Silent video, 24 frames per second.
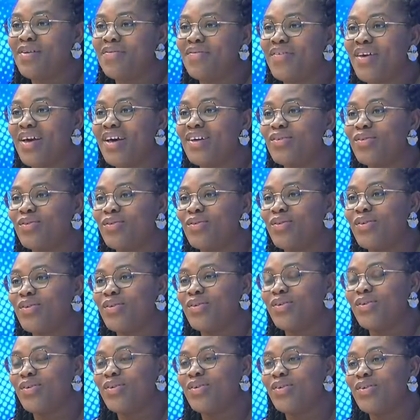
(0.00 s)
faire. Donc
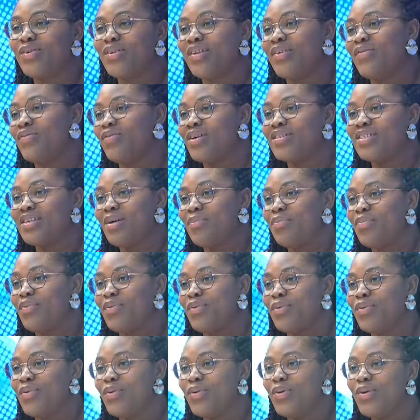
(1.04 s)
euh, des fois ça
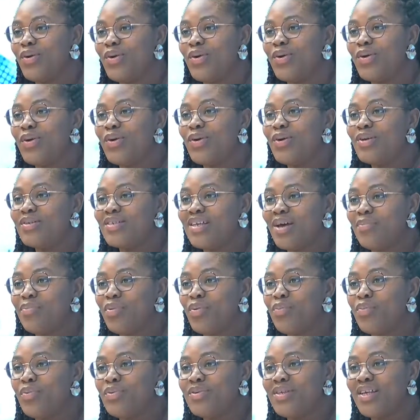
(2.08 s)
peut ça
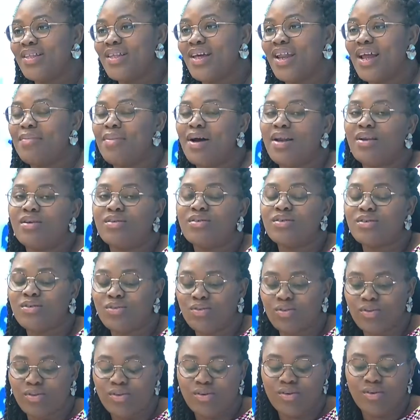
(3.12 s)
peut peser dans la balance.
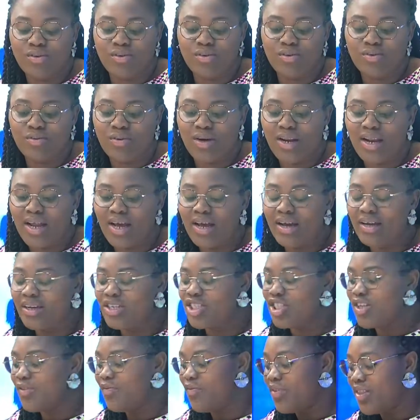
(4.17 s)
Donc euh, voilà,
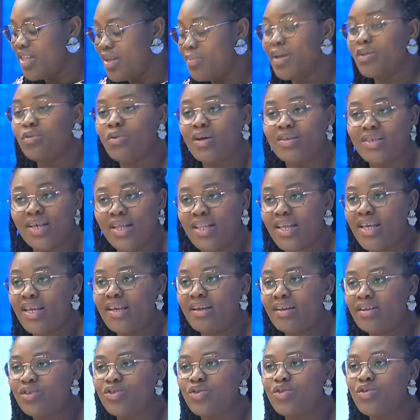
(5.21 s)
j'ai fini mes trois années.
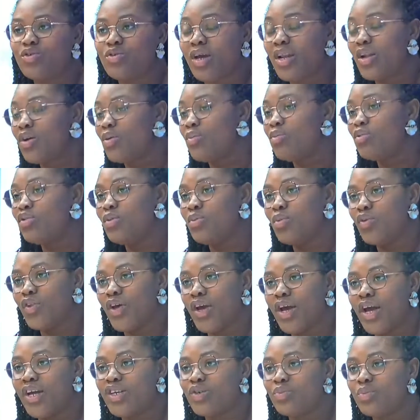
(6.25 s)
Je suis allée au bout de mon
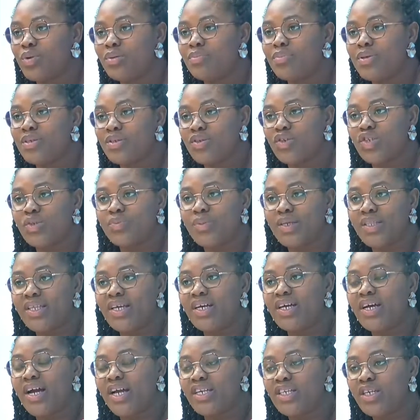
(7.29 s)
engagement parce que je m'étais
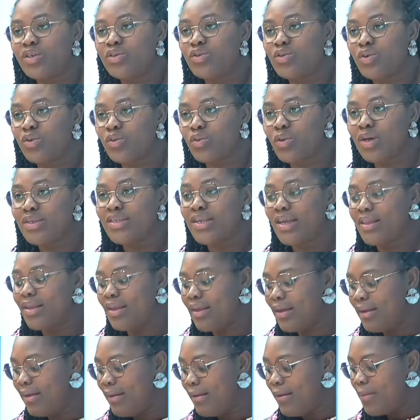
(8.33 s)
engagée sur trois
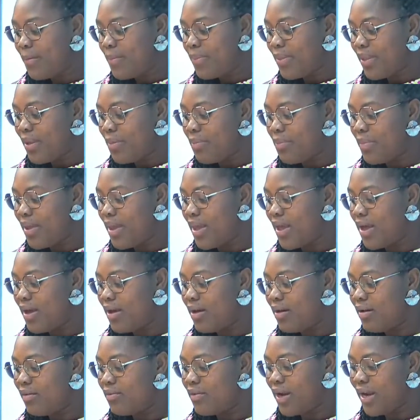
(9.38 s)
années. Mais
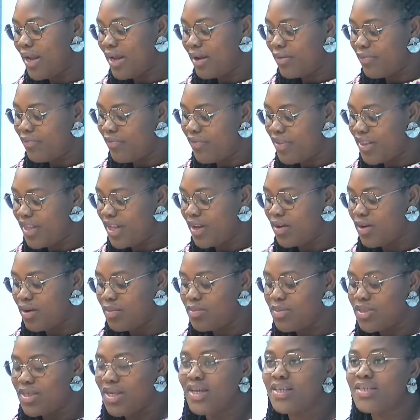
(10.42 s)
euh, voilà, finir
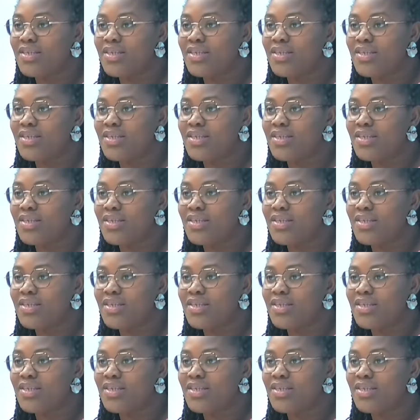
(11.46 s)
comme ça,